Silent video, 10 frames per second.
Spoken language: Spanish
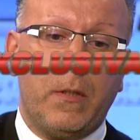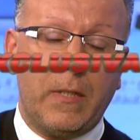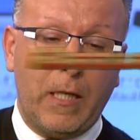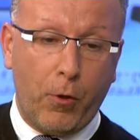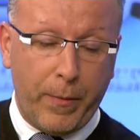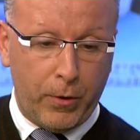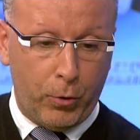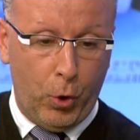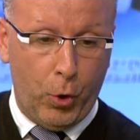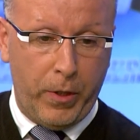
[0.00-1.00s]
Se
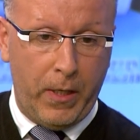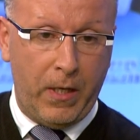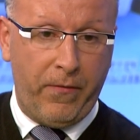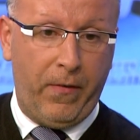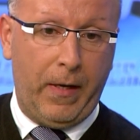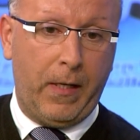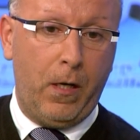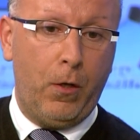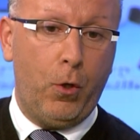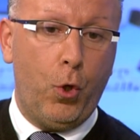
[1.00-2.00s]
comentó lo de
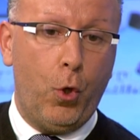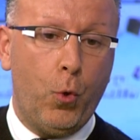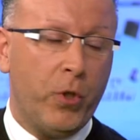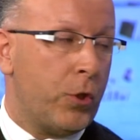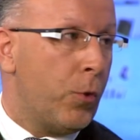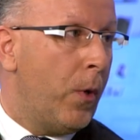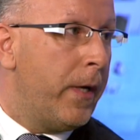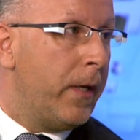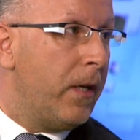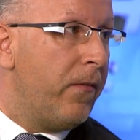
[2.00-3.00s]
Falcao, Luis
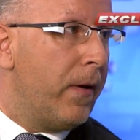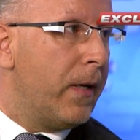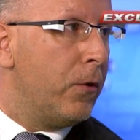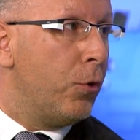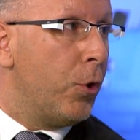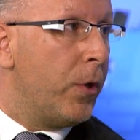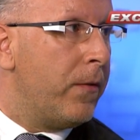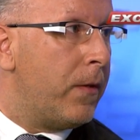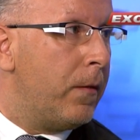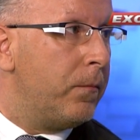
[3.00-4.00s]
Suárez y Fernando
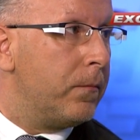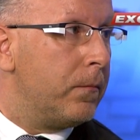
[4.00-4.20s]
Llorente.